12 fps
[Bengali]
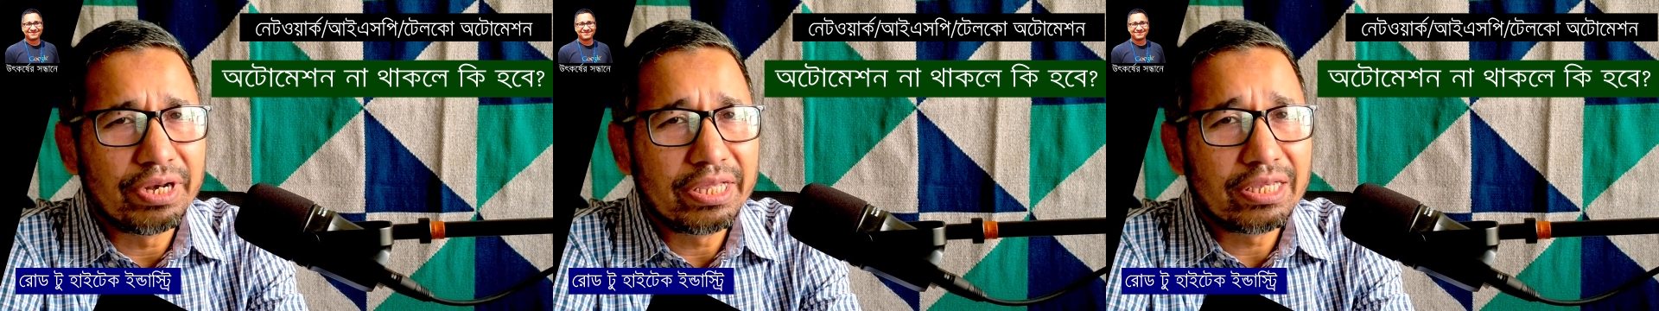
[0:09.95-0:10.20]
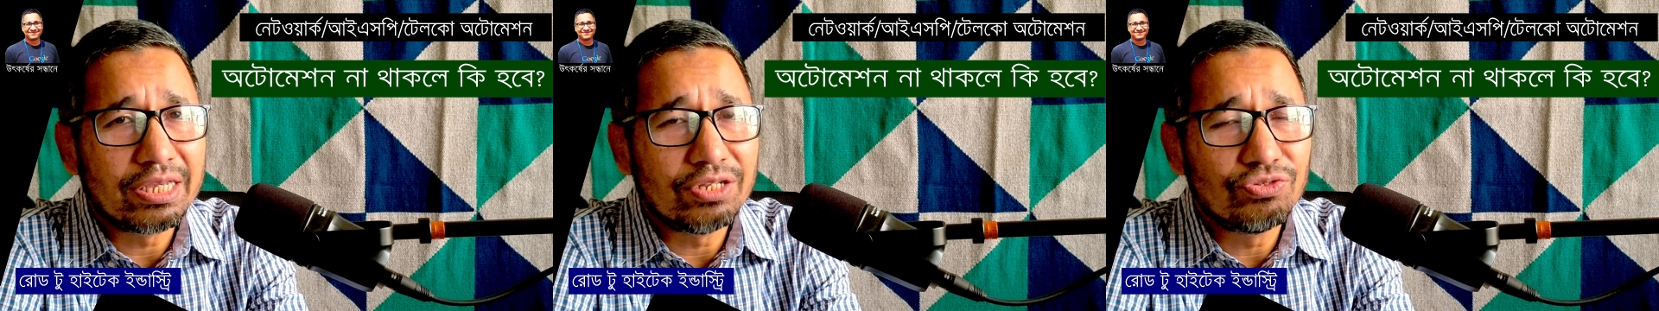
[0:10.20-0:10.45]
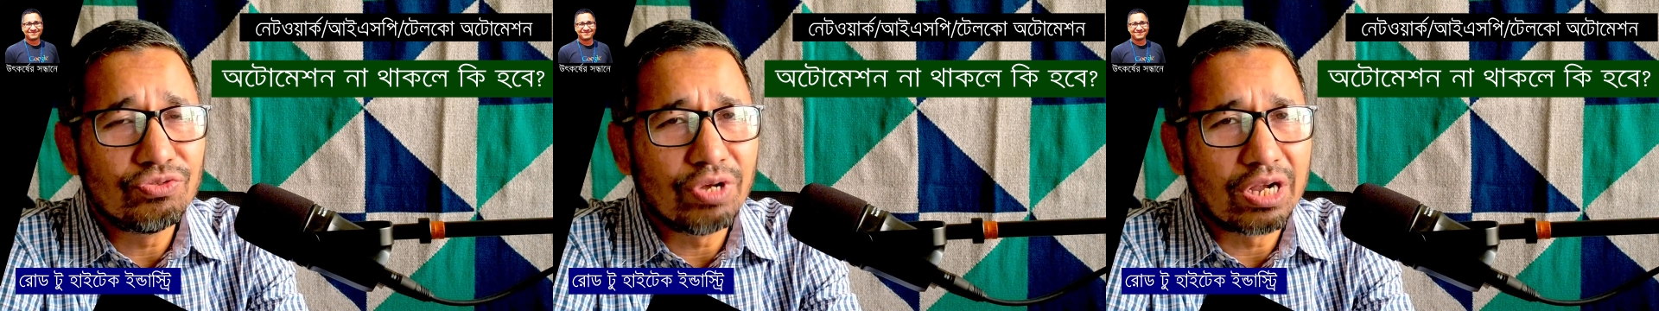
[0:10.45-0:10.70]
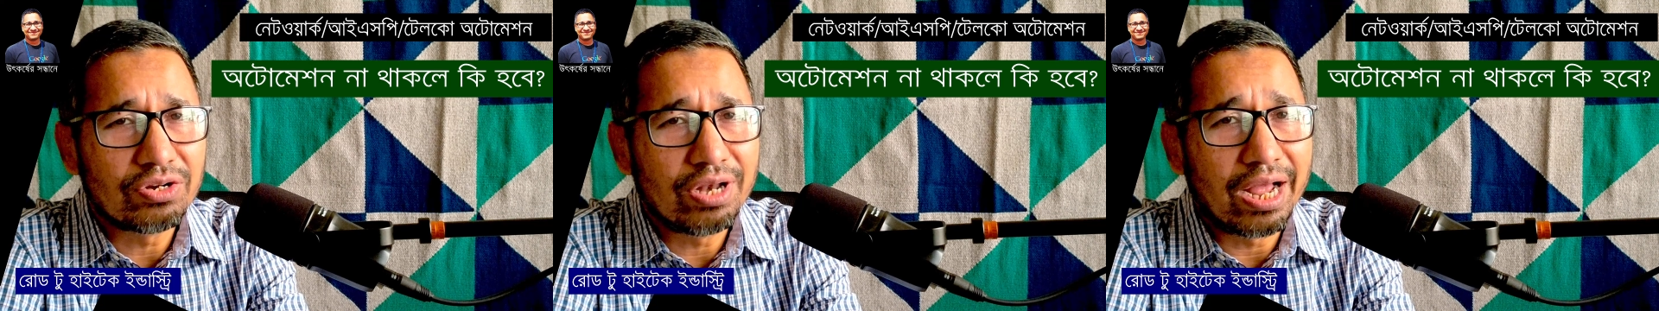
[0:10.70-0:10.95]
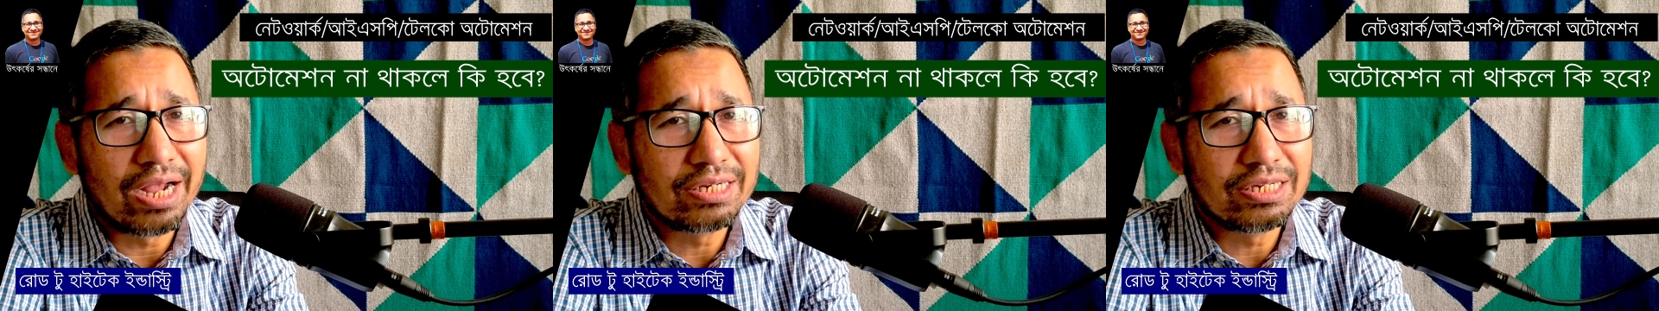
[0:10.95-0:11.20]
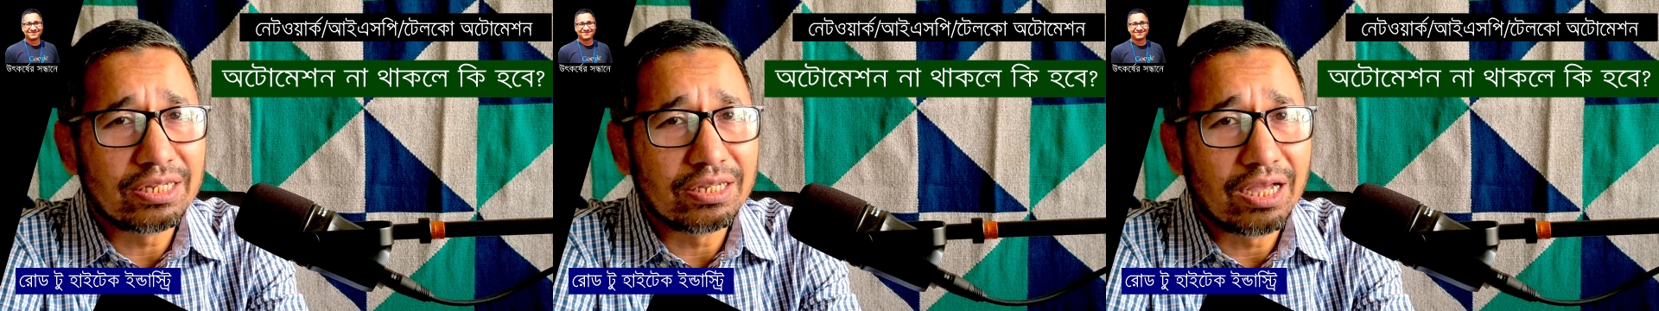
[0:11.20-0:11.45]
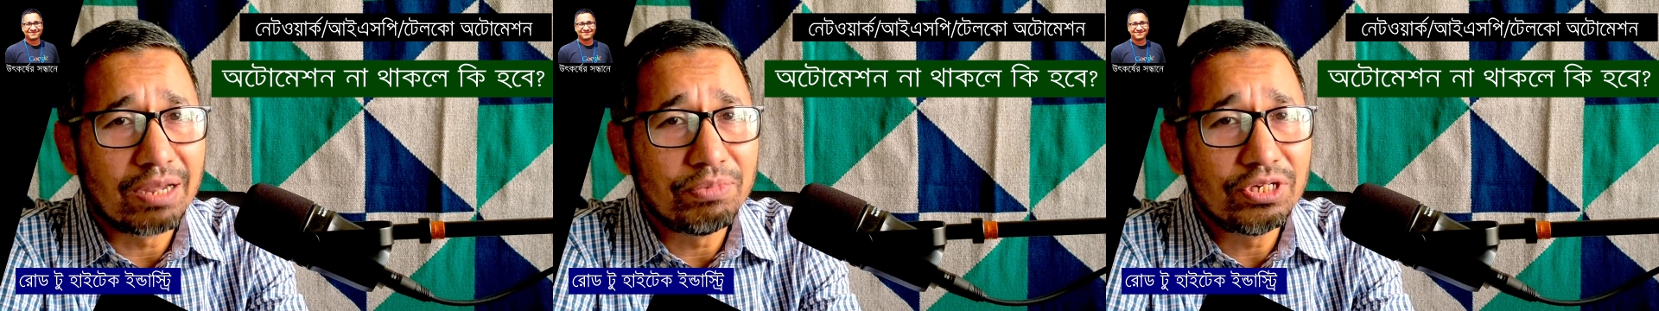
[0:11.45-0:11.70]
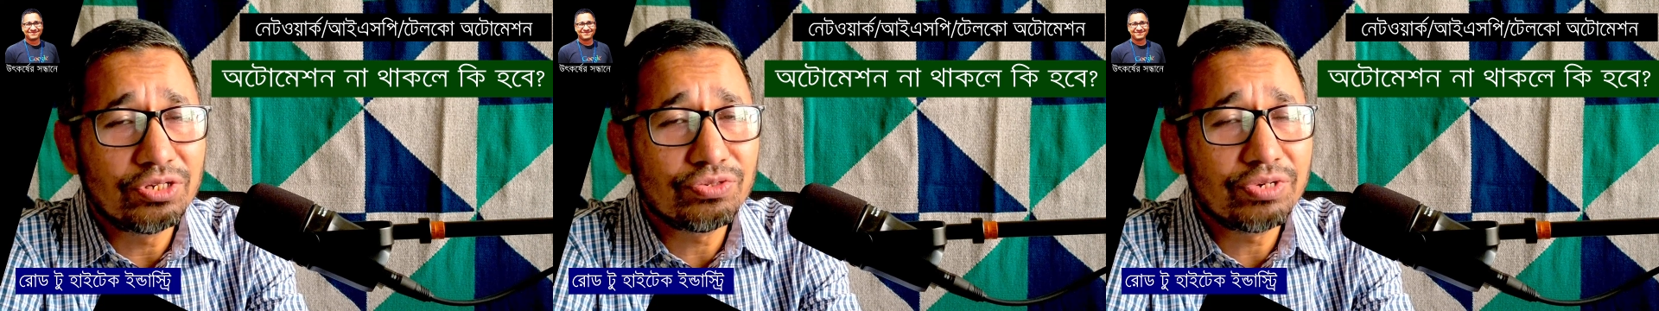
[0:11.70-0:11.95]
অনেক কিছু আসলে আসে
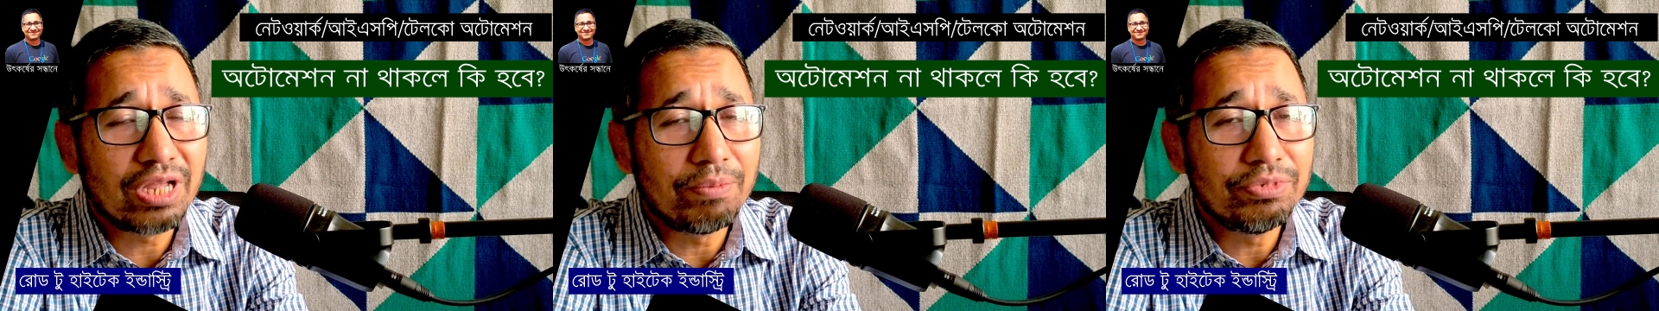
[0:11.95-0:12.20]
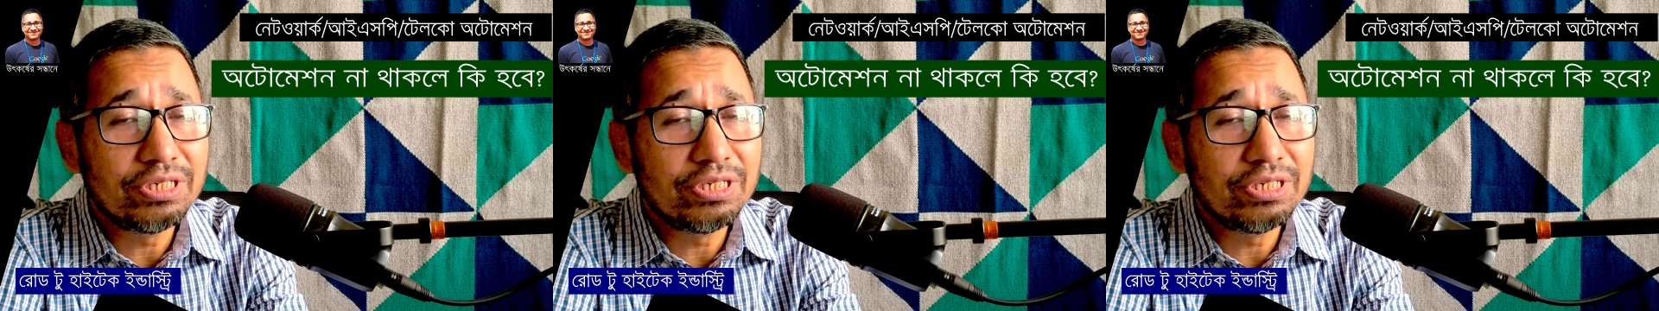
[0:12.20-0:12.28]
আর বিশেষ করে